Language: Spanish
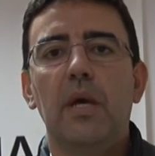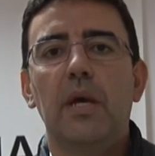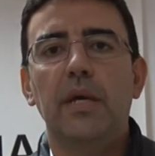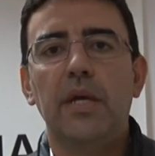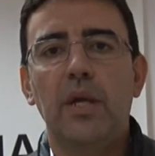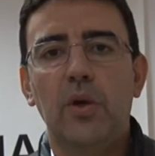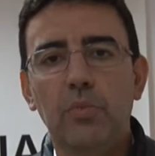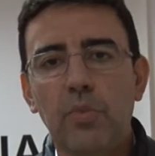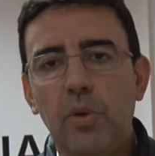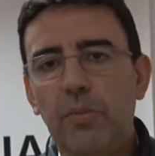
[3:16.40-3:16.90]

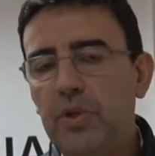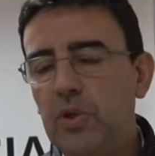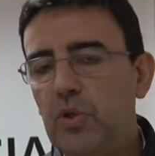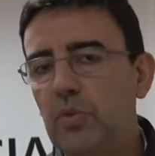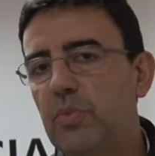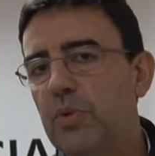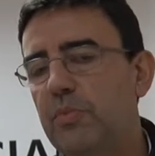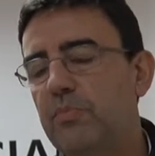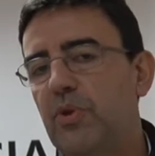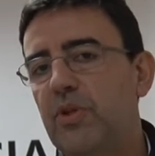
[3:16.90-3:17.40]
y en un momento
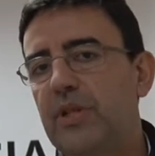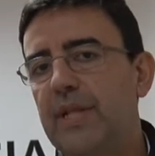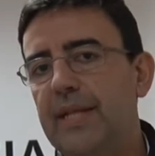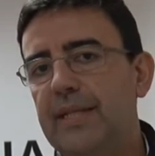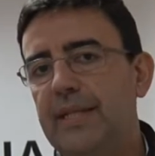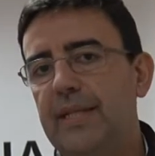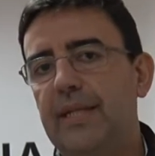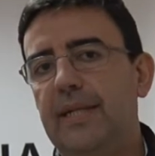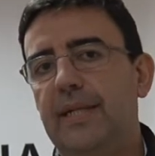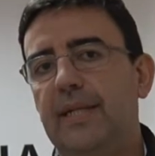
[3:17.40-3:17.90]
muy
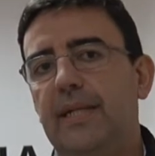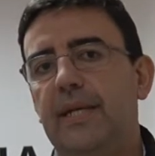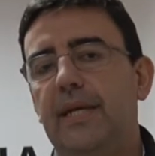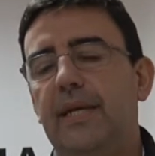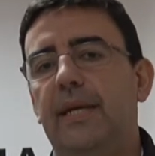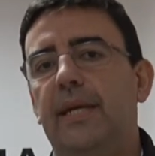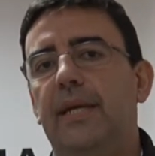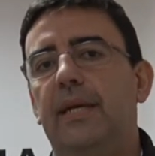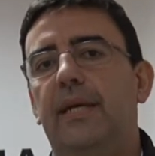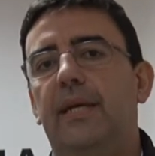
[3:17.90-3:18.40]
importante en el
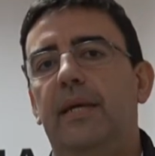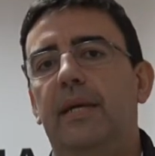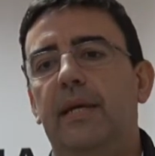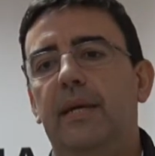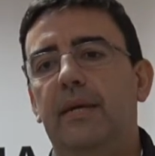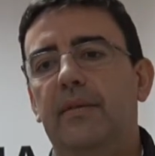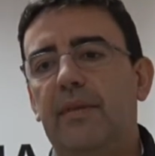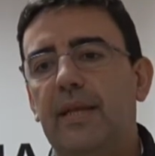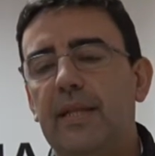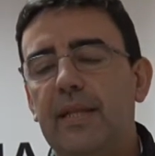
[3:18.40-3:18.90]
que
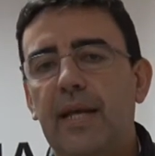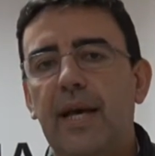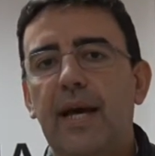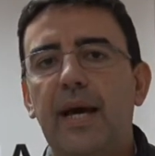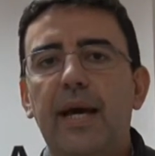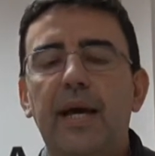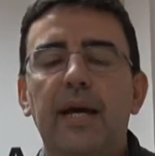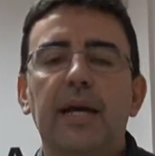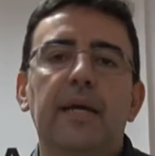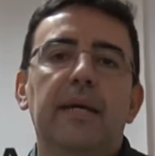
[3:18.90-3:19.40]
eh, se
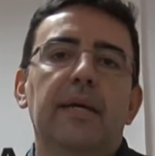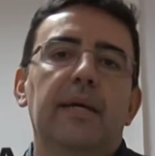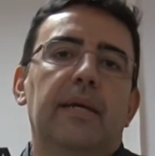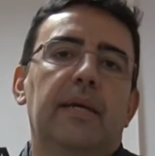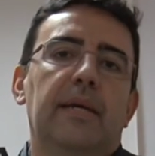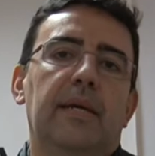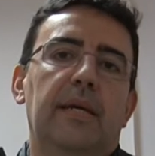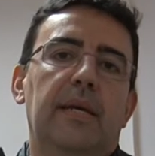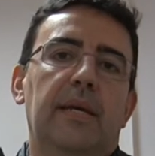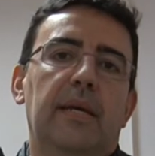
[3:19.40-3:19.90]
está
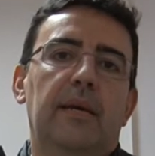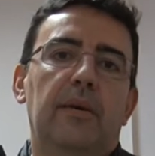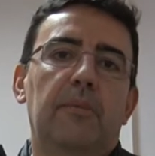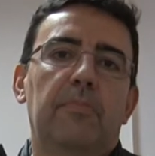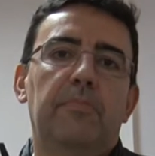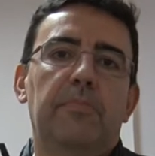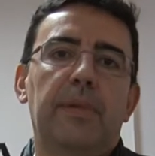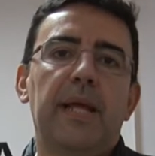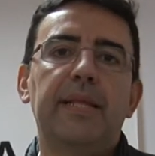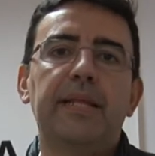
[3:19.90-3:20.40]
eh,
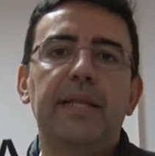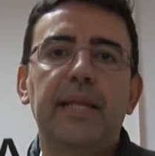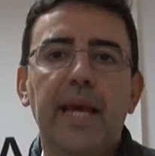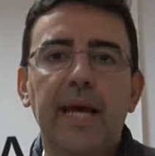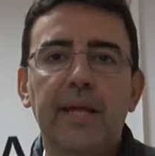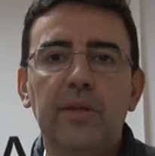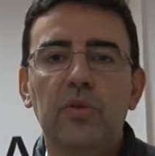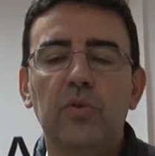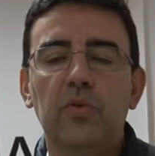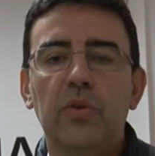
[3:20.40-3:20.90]

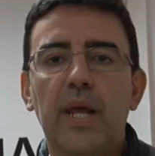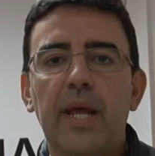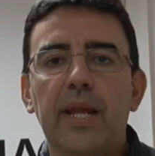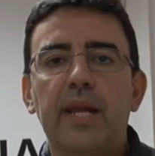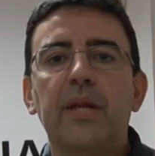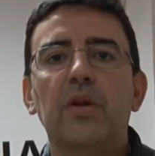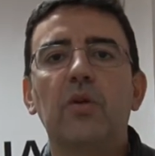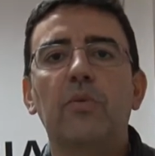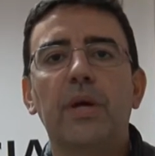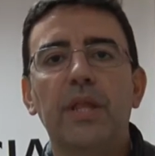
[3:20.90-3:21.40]
planteando una
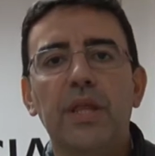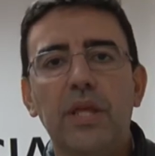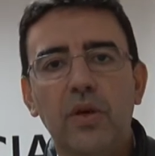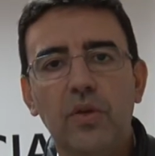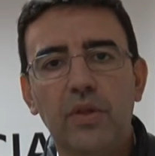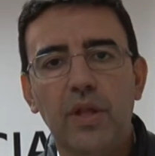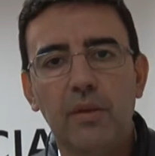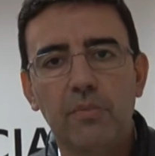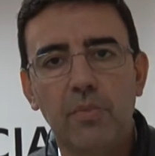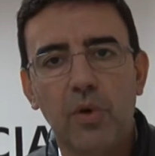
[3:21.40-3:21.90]

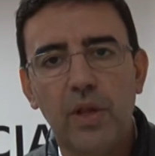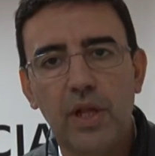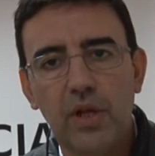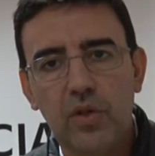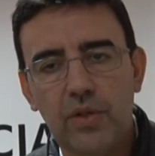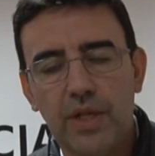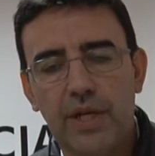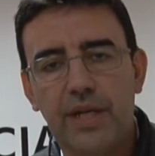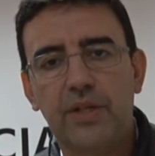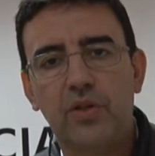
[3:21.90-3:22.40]
renovación del
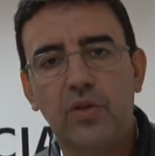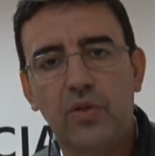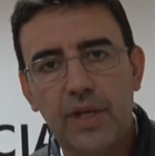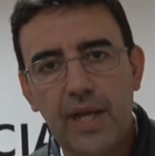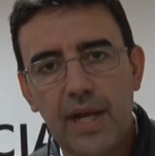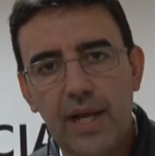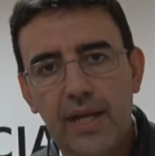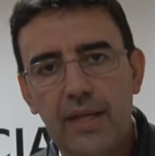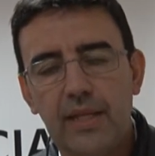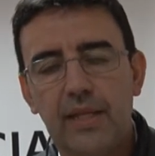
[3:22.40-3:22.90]
modelo
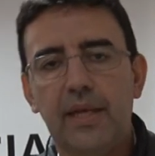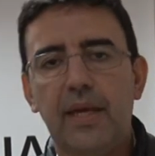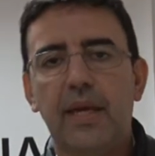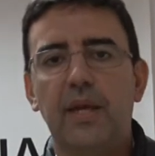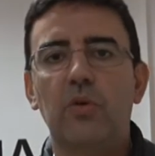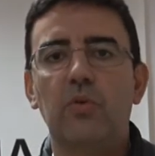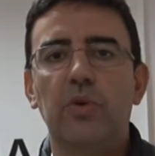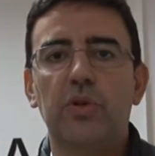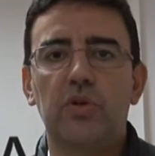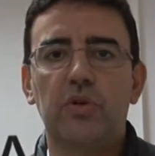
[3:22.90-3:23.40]
territorial
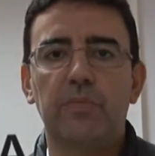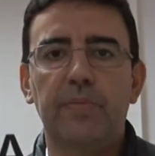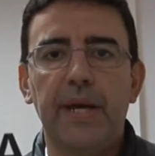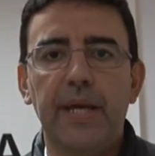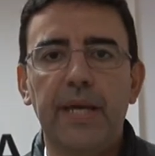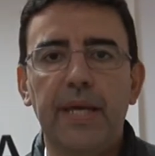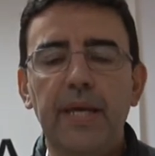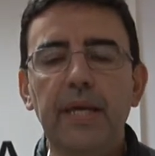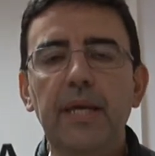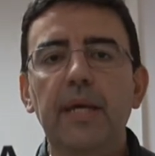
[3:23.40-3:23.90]
en nuestro
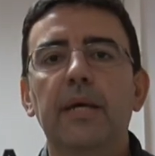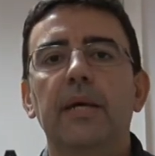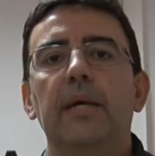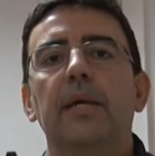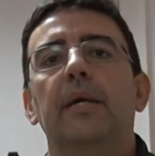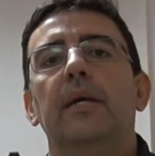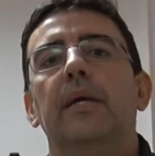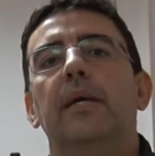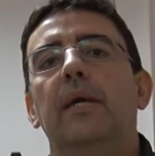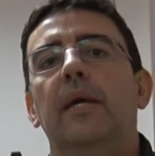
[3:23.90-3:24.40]
país.
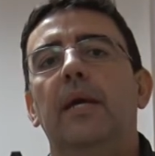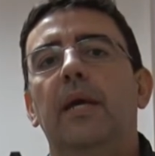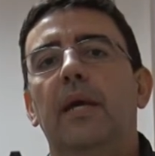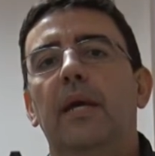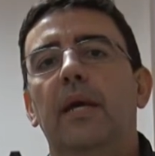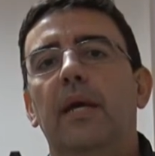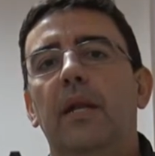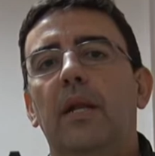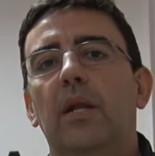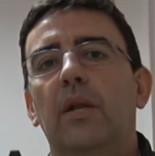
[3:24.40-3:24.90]

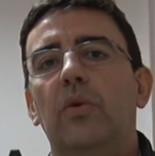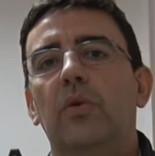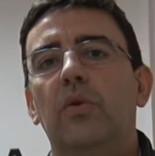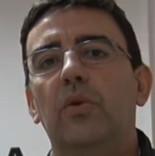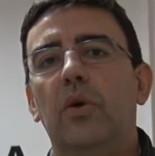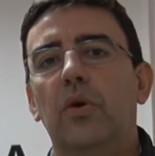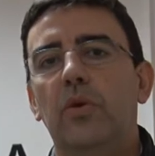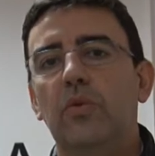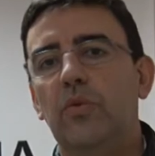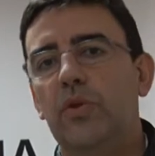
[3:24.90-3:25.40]
Eh,
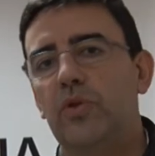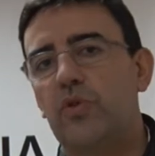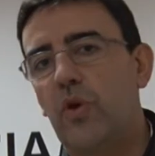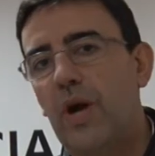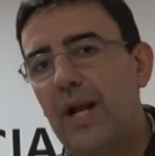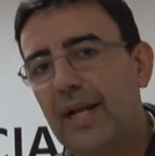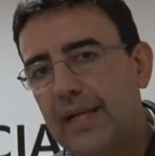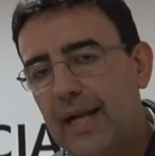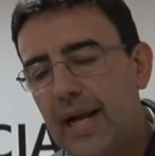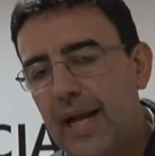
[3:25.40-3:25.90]
nuestros
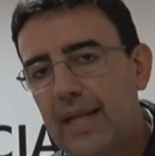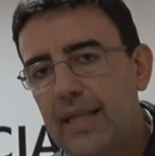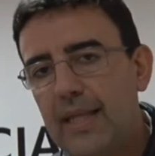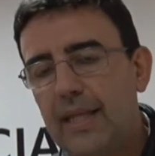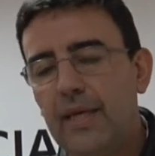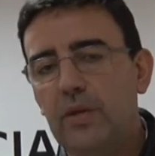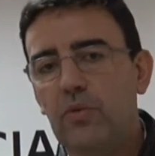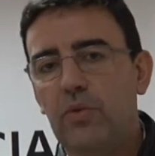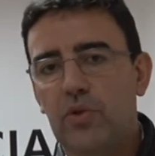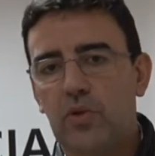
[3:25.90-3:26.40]

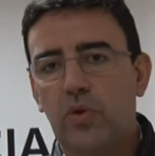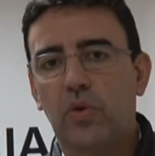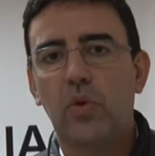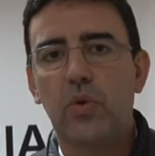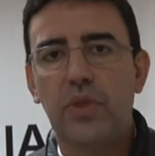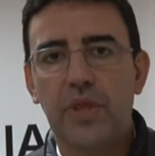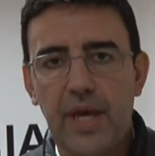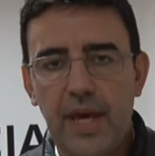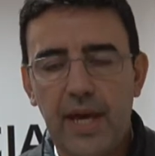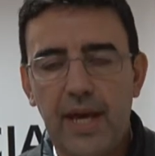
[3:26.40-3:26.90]
alcaldes, nuestros
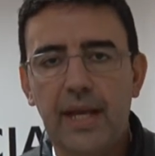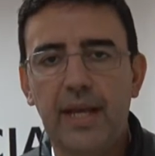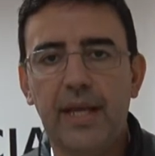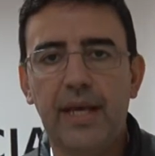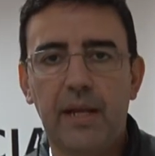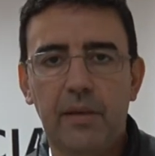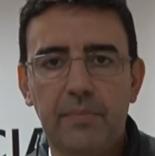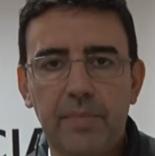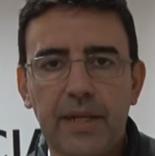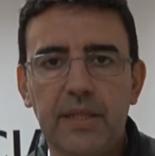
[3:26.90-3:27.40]

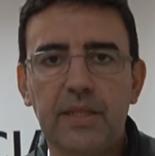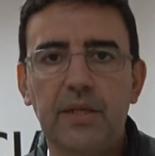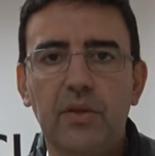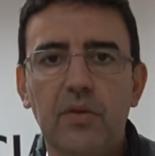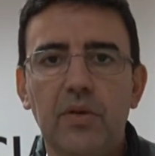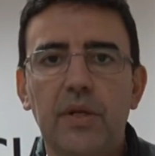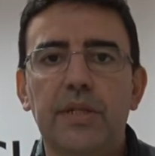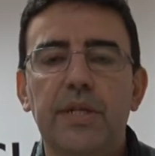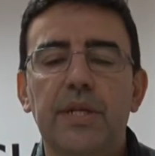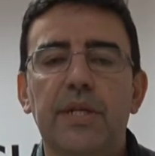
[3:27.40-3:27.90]
concejales, el partido
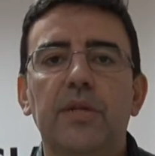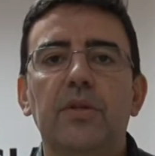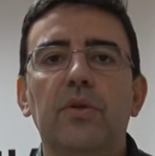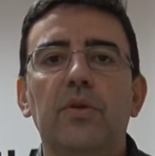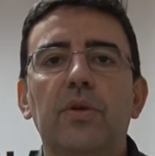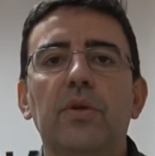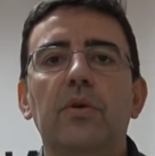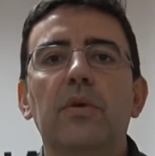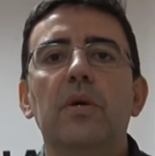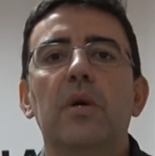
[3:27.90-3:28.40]
en el
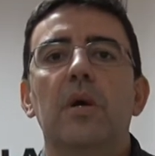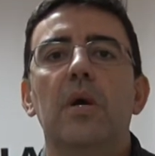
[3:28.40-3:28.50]
territorio